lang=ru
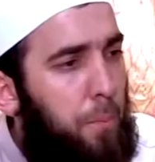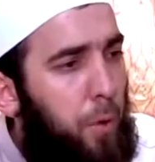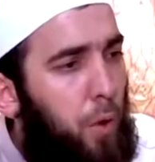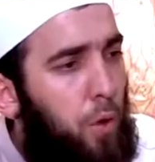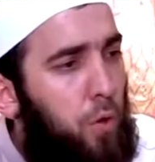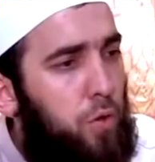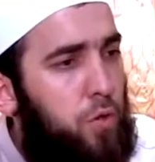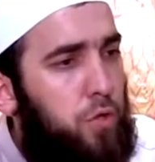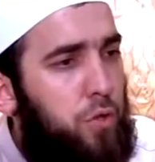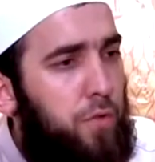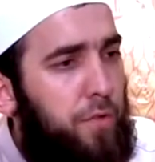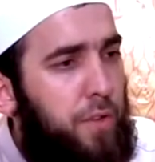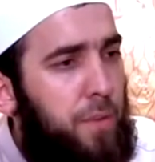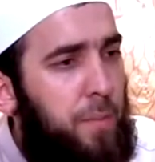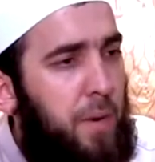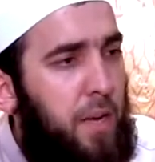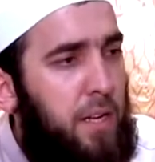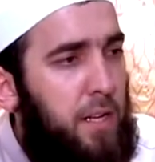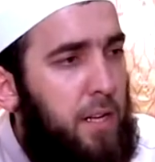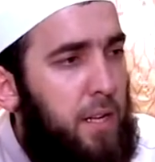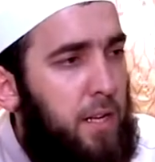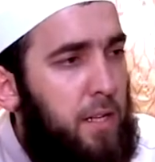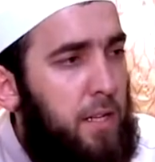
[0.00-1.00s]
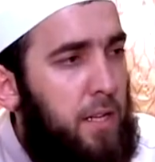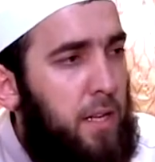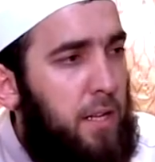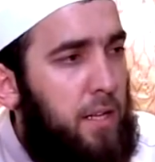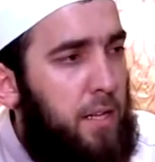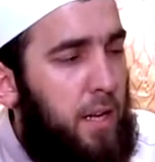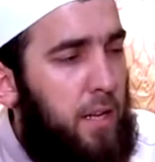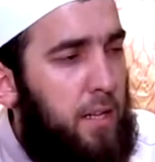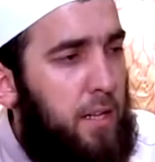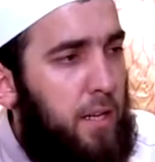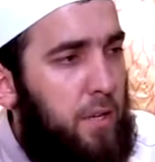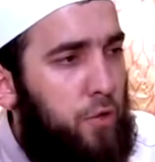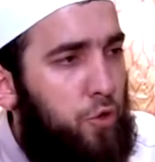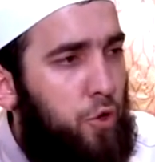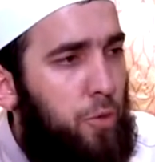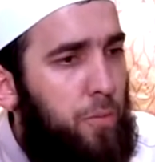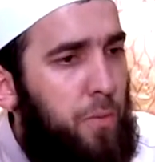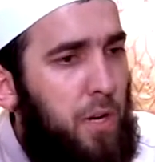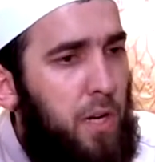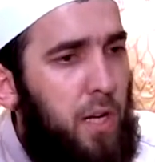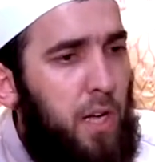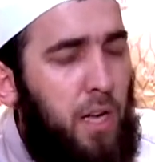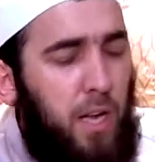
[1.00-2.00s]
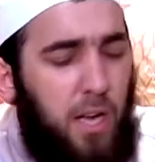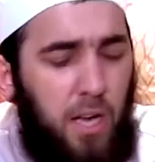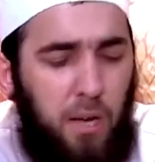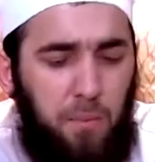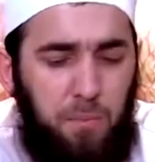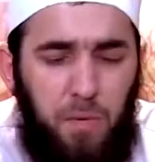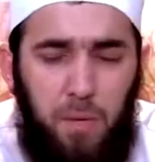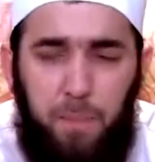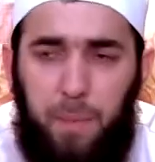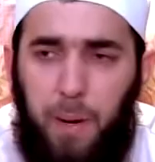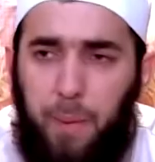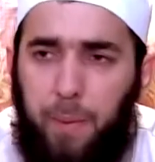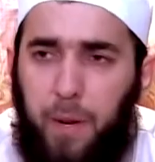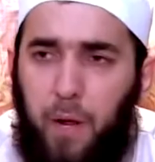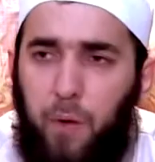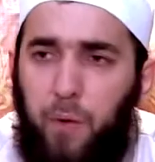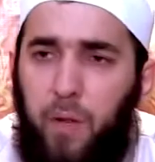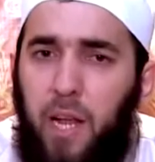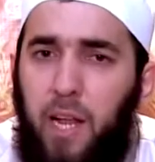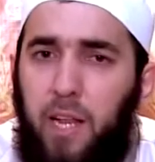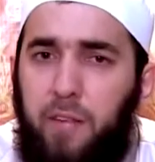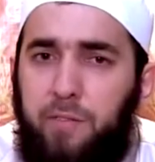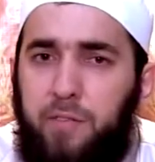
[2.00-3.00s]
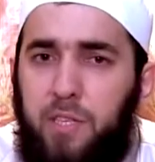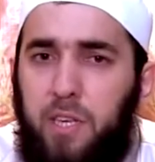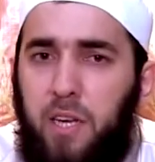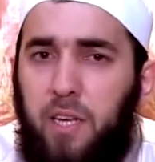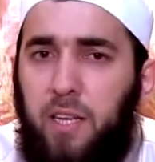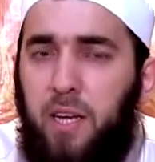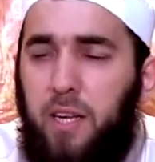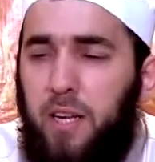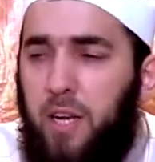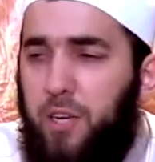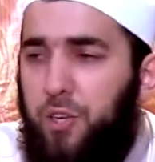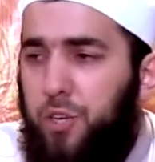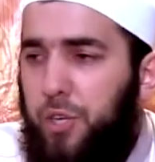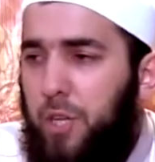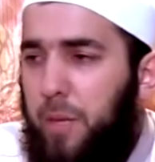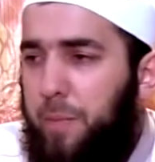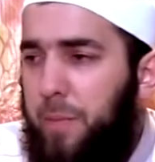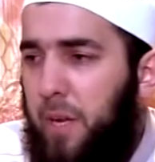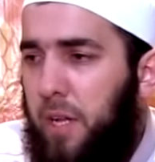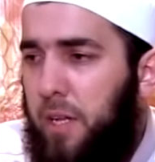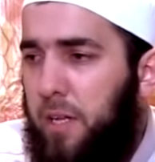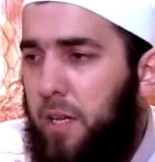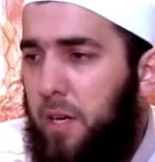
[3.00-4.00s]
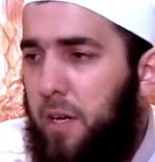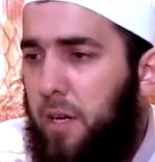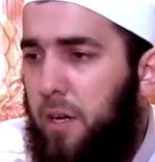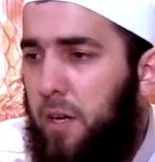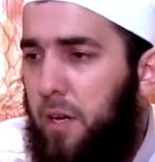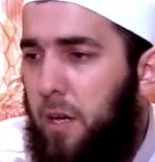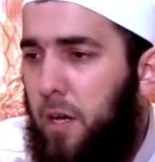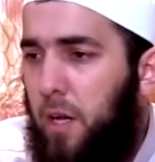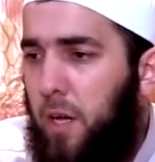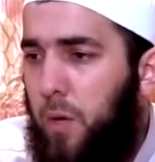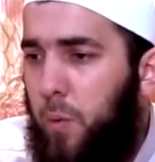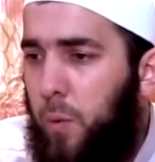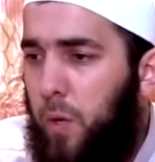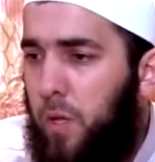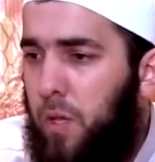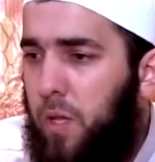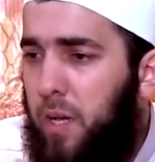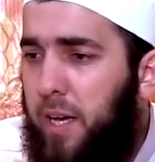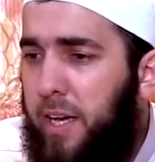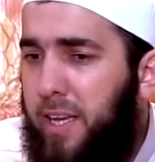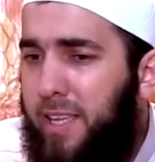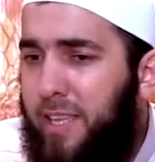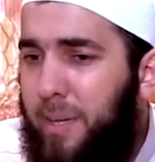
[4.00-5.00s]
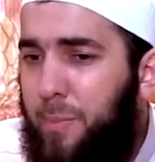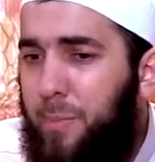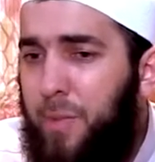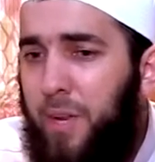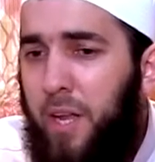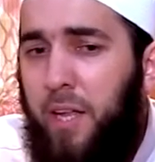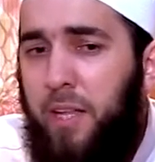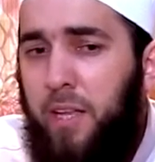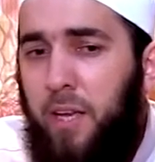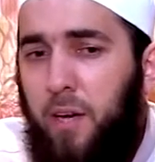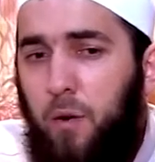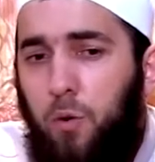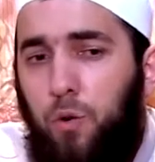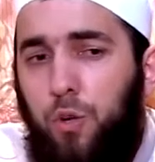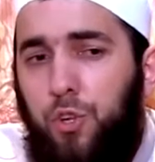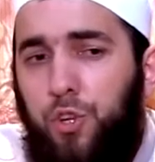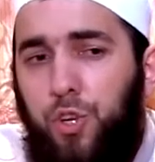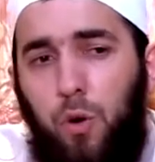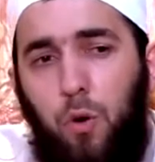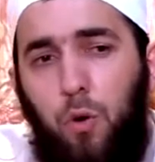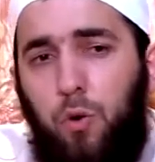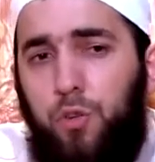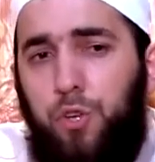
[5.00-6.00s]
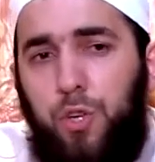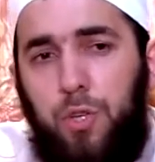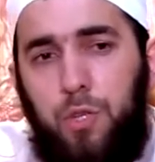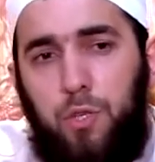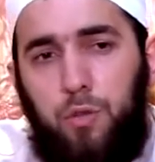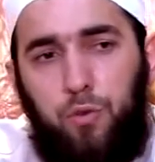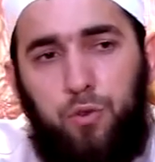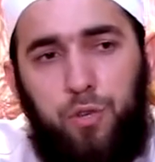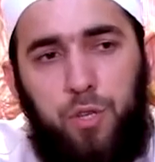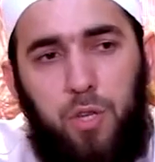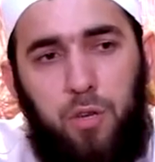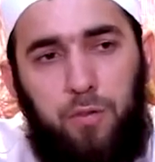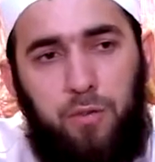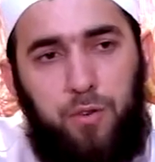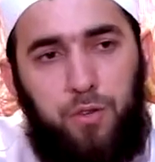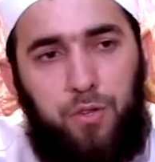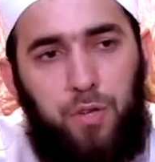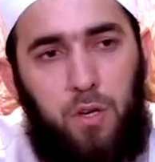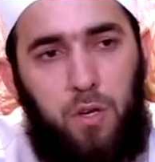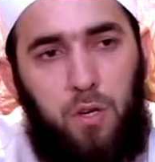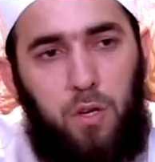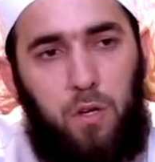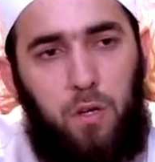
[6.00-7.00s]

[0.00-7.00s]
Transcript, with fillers: полностью внимание дать на это, чтобы мы поправляли всегда наши намерения. Валлахи, намерение – это очень сложная вещь.